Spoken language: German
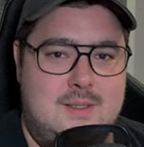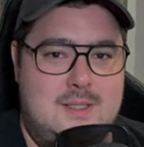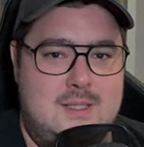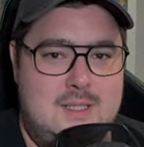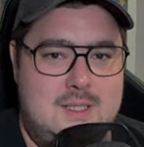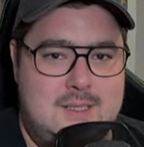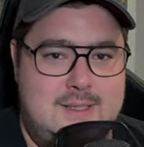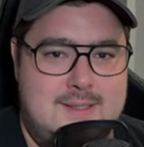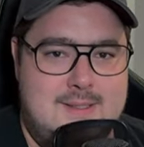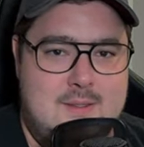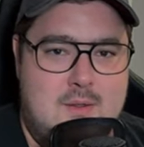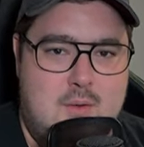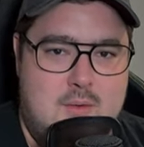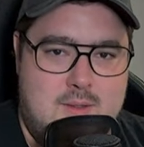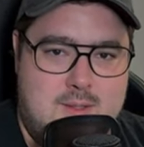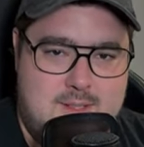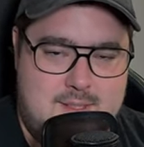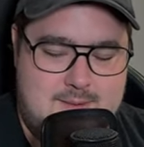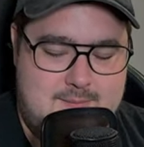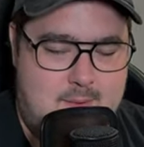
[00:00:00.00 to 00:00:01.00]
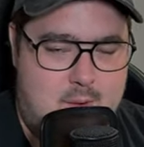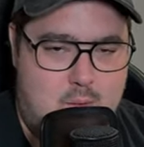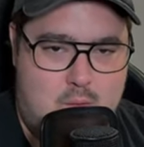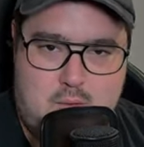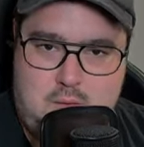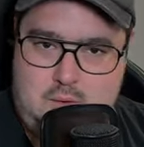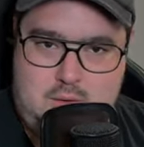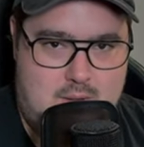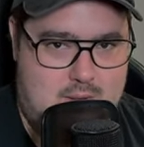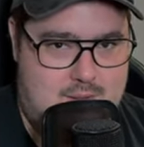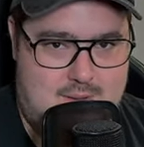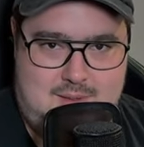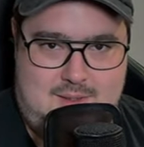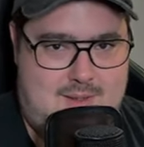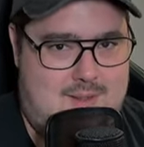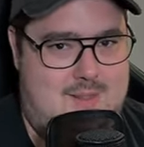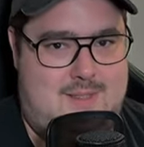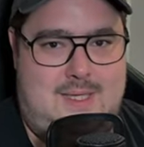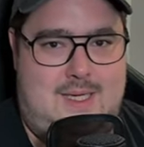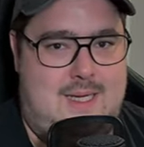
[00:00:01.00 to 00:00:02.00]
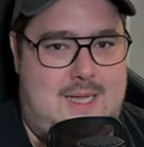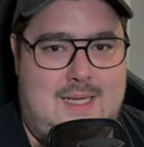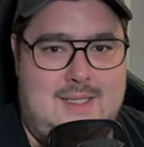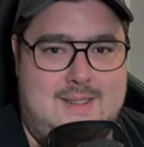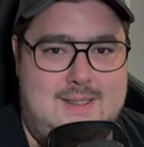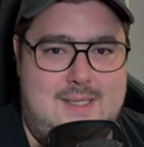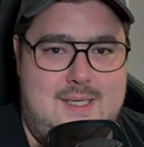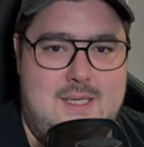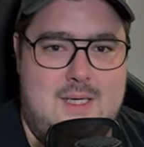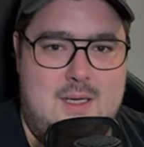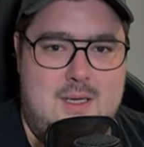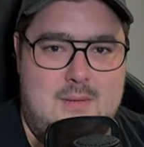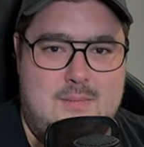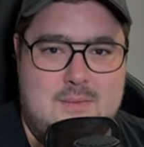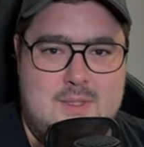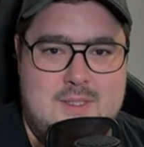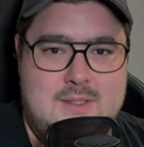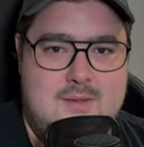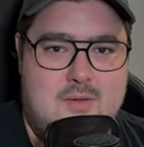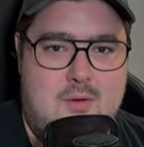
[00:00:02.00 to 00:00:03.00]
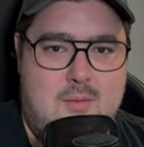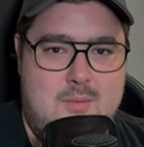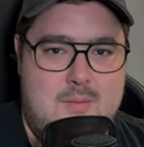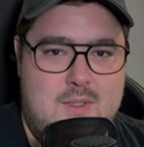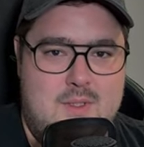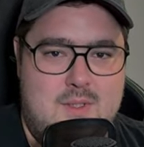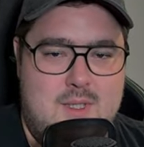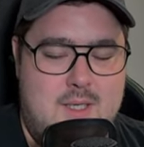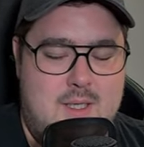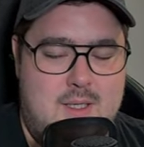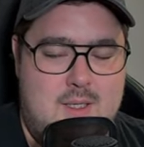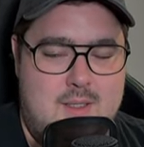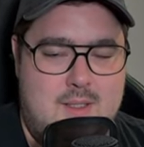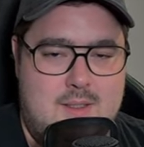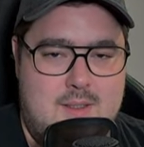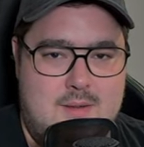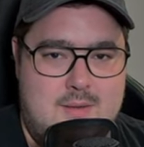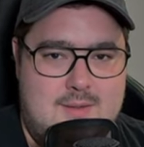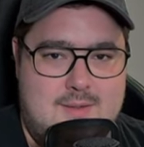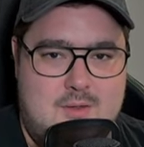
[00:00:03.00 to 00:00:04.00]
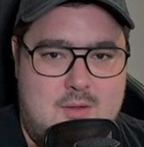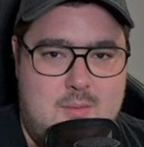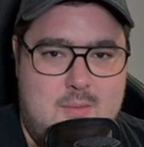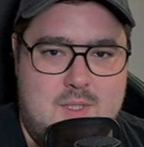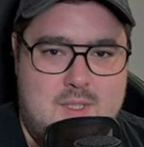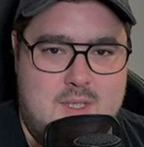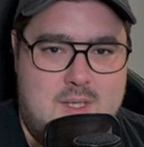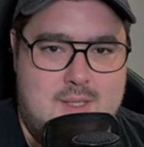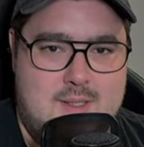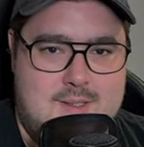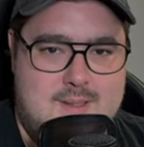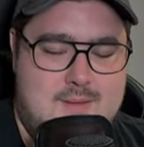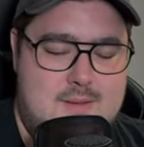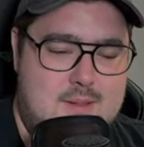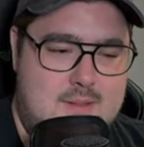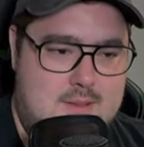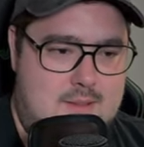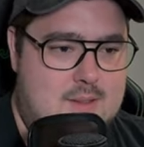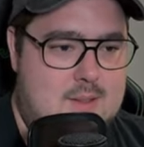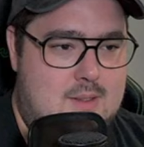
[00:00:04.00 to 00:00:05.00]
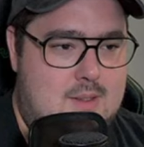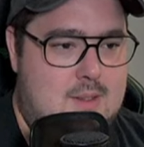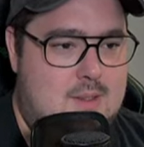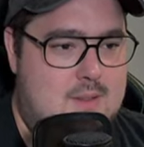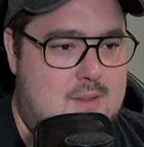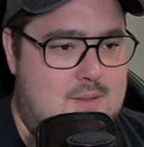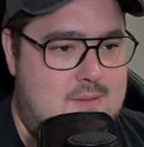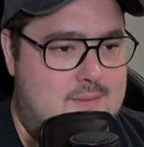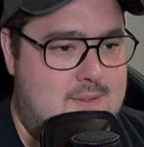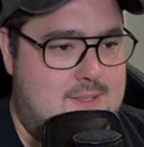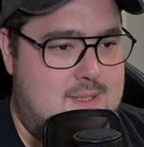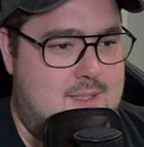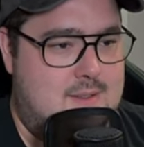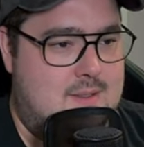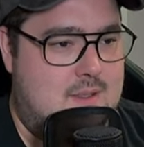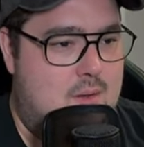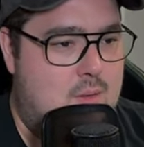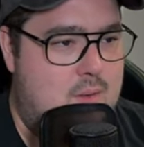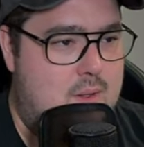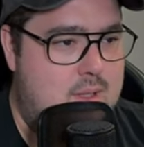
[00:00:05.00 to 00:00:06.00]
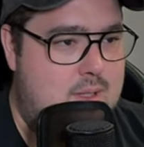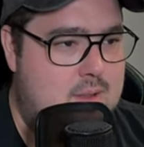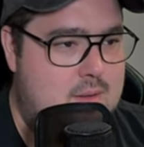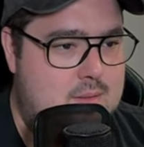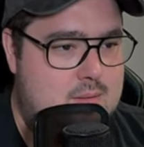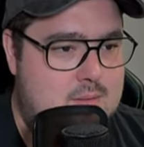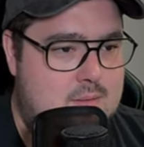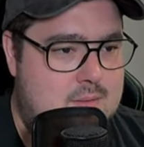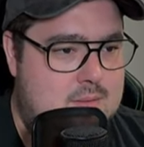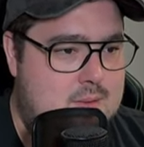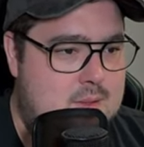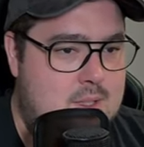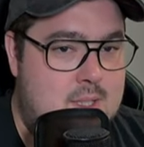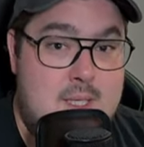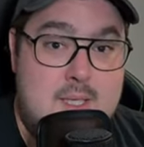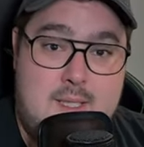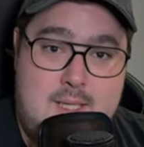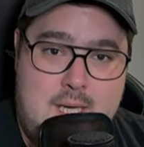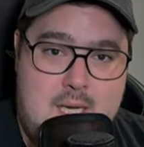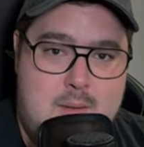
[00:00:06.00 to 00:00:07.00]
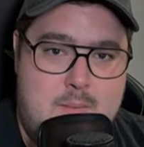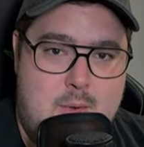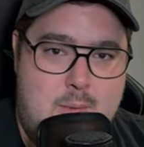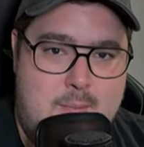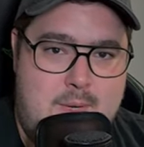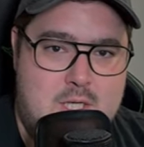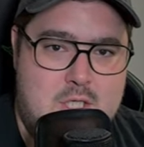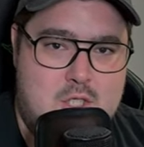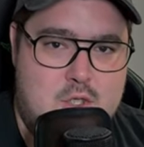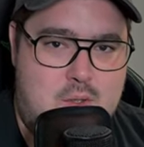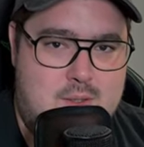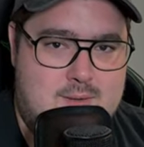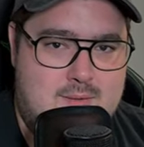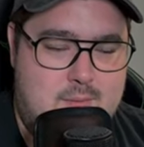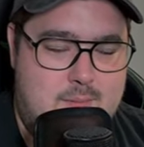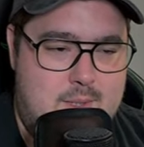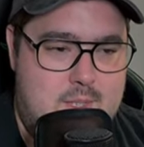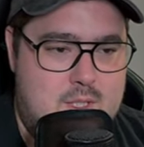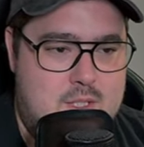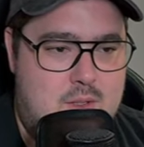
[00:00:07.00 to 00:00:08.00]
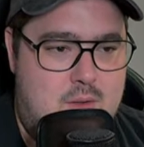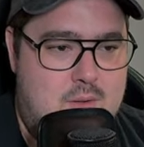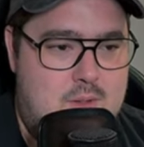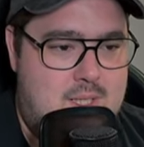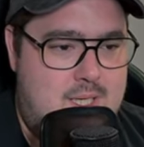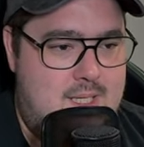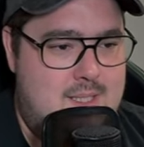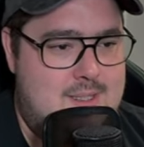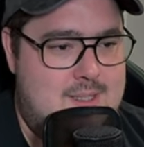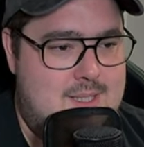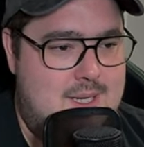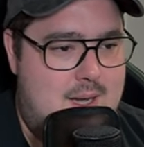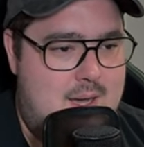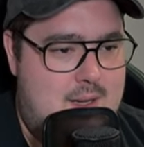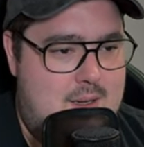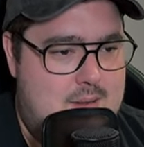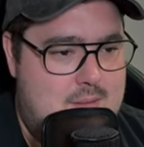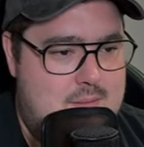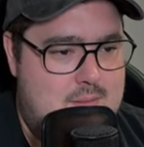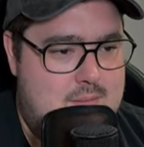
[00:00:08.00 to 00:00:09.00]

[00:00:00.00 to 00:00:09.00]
nicht lesen konnte. Das war auch der ganze Inhalt des, Kommen, äh, des Kommentars. Das war sehr traurig. Gerne bei meinen Shorts vorbeischauen, jeden Tag.